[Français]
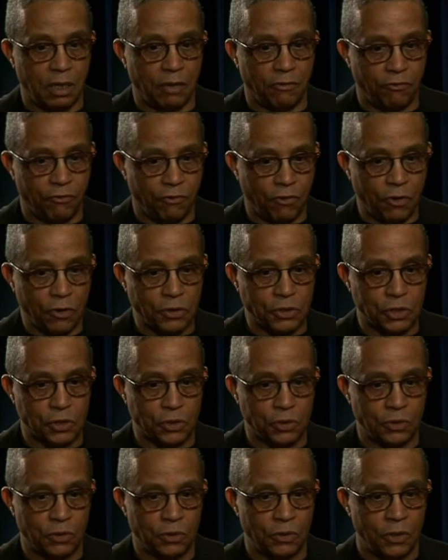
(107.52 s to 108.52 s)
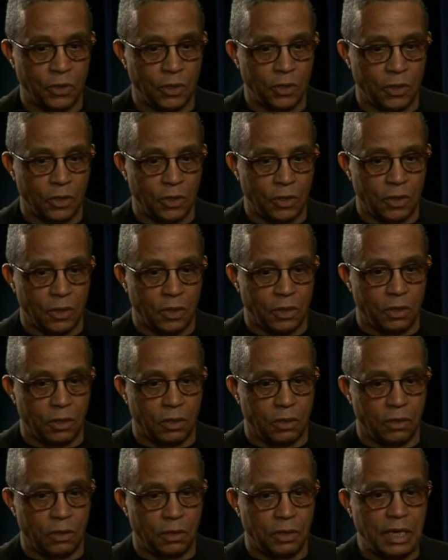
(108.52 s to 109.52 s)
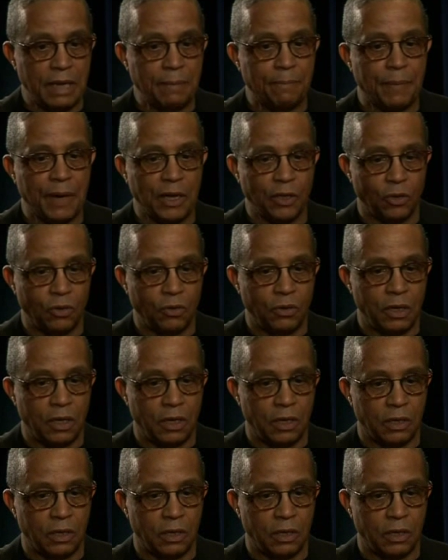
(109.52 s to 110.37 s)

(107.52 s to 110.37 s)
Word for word: euh, la force n'est pas dans